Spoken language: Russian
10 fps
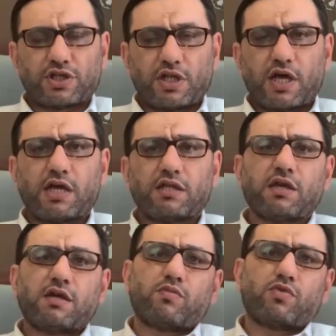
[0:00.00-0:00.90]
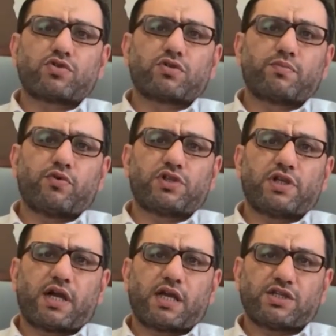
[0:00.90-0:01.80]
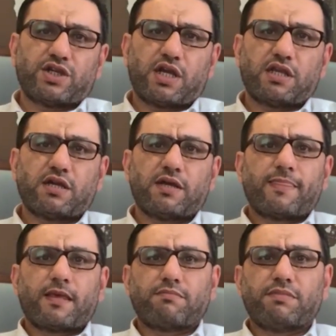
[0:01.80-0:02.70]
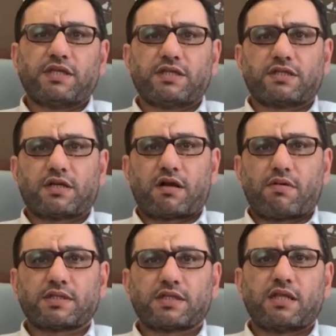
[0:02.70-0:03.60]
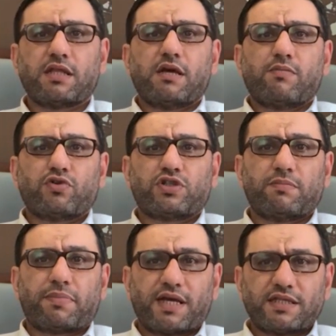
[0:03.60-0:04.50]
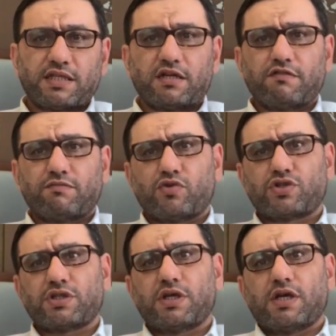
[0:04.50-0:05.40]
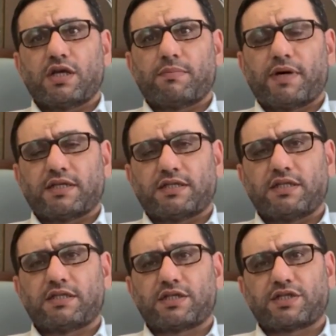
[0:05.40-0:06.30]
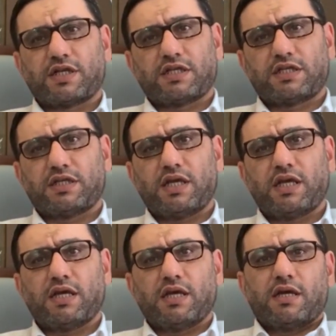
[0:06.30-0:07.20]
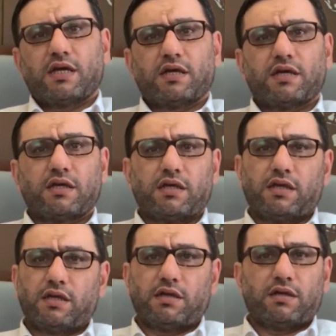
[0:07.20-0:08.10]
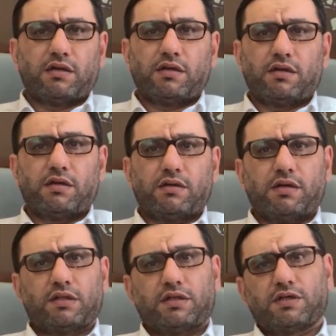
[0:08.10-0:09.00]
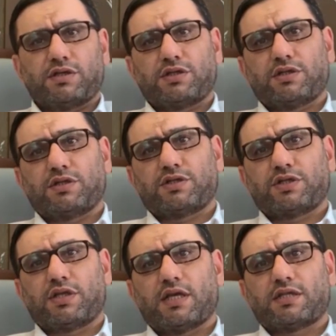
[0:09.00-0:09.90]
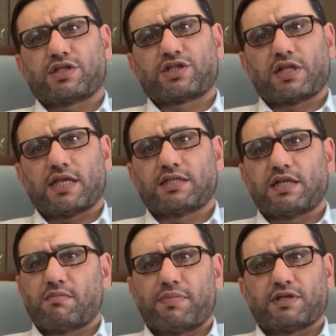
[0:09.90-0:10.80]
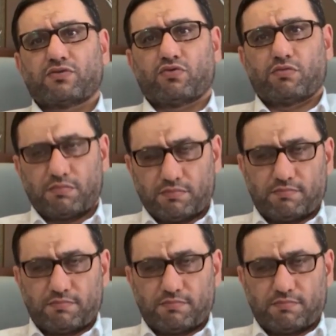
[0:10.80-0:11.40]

желает, может после окончания э, месяца Рамазан, после праздников может поститься 6 дней Э, и э, это считается желательным постом.